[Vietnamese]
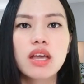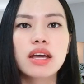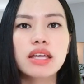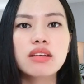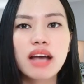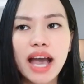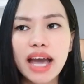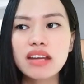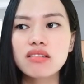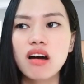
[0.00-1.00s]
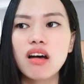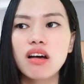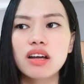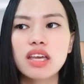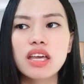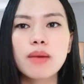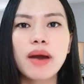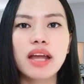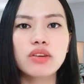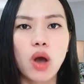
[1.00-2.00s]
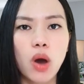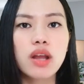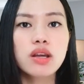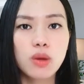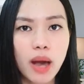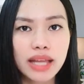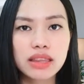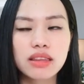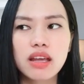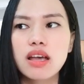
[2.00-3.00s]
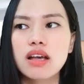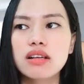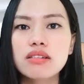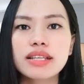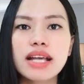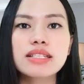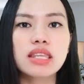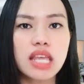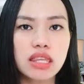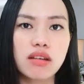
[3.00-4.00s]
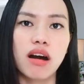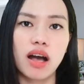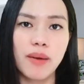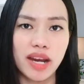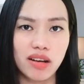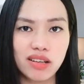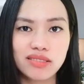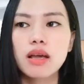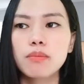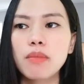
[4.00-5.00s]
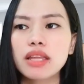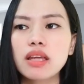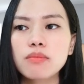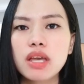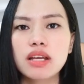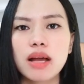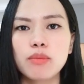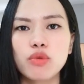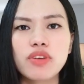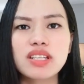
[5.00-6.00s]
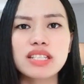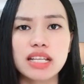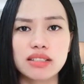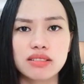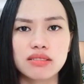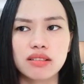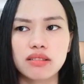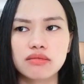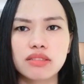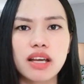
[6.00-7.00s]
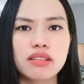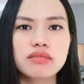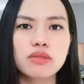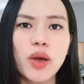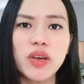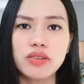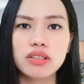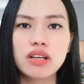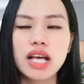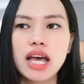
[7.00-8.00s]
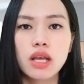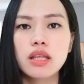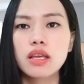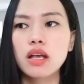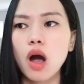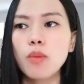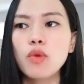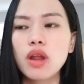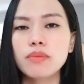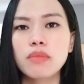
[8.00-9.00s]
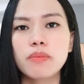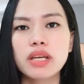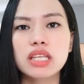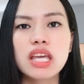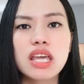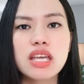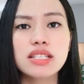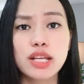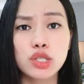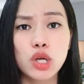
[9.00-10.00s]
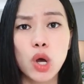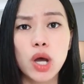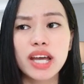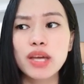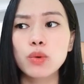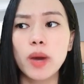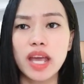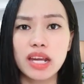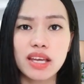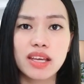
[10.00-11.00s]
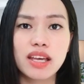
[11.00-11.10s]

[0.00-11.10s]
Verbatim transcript: Cái thứ hai nữa, khi các bạn nói lưu loát, người ta sẽ tin tưởng các bạn hơn. Bản thân mình là một phiên dịch tiếng ngoại ngữ, thì có một lần mà mình đi dịch cho các khách quen ấy,